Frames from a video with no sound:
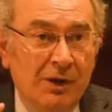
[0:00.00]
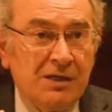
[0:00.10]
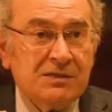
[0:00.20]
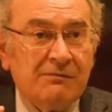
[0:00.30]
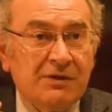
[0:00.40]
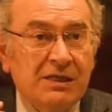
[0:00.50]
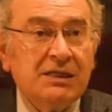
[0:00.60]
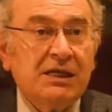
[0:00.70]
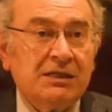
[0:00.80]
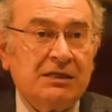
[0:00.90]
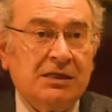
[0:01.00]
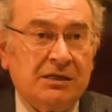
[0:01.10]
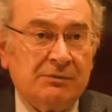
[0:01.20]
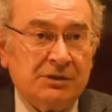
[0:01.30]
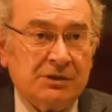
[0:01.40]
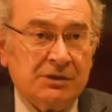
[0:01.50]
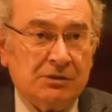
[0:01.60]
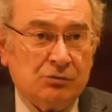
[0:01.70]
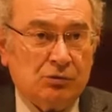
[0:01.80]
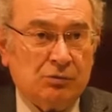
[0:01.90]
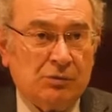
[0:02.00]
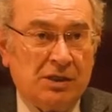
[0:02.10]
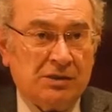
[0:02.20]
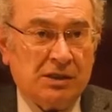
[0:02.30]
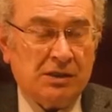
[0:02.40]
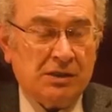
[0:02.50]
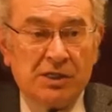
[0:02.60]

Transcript: maalesef iyi niyetle yaptı durumlarda.